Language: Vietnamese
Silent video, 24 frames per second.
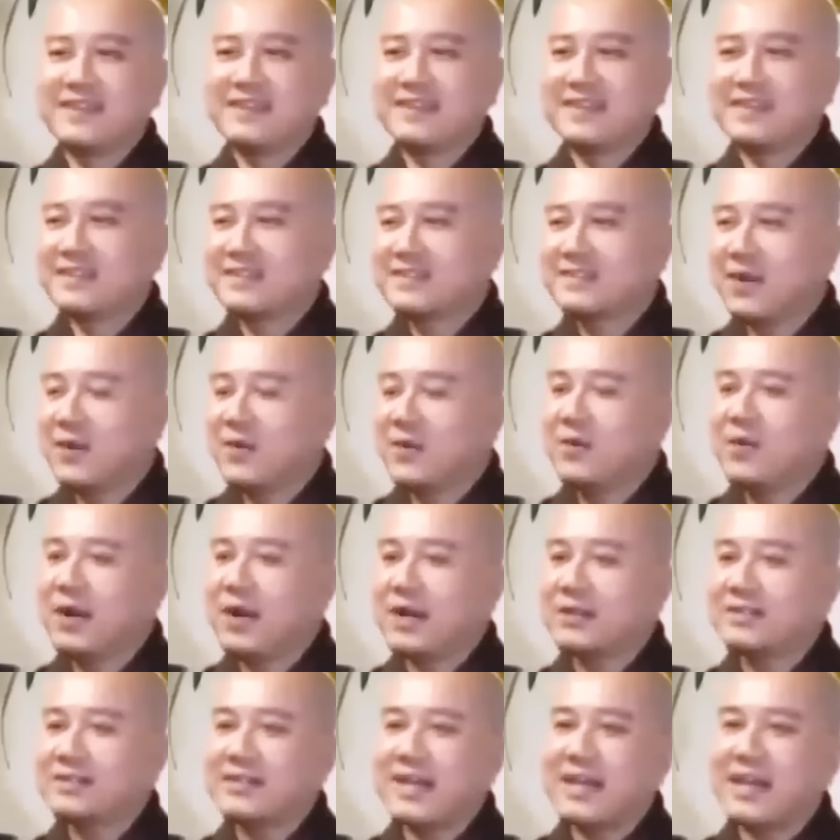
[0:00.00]
Ta sâu
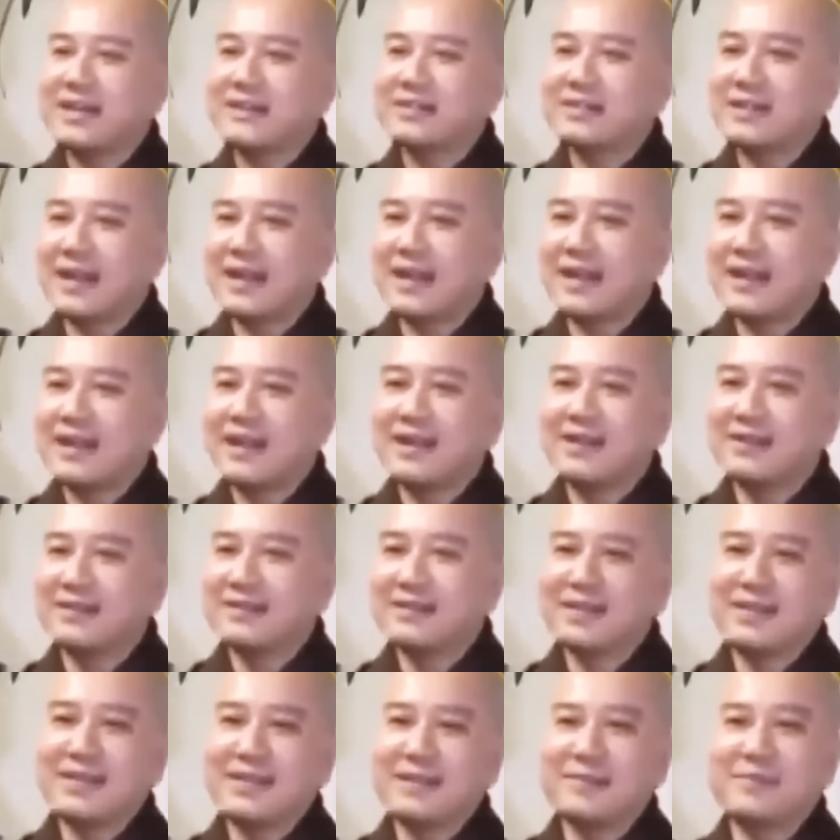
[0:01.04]
hạt sen, ta
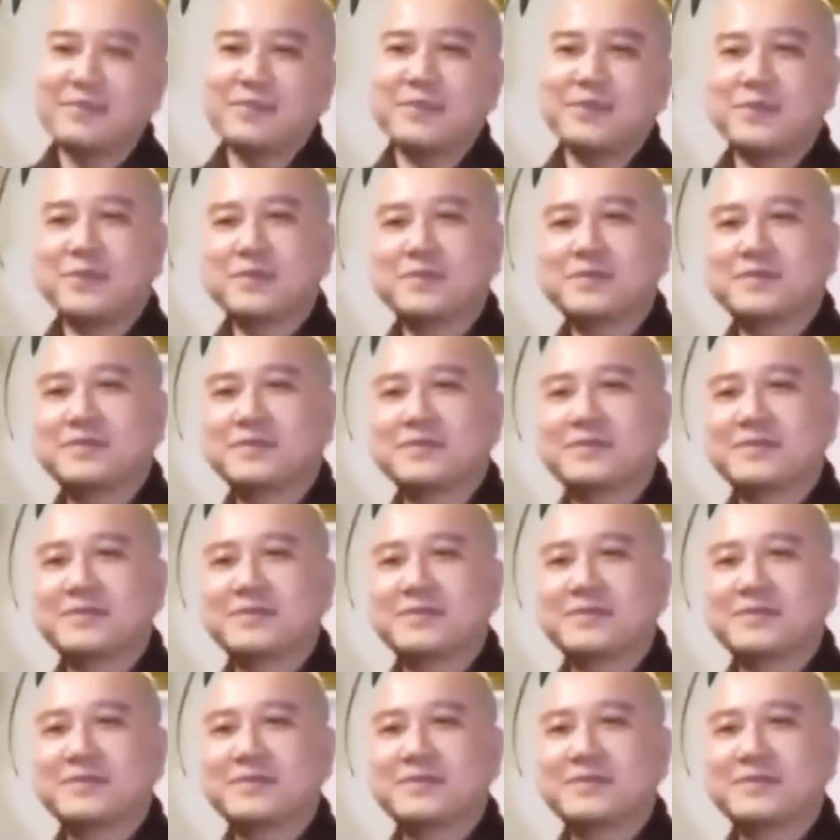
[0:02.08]
lần ta niệm chuỗi.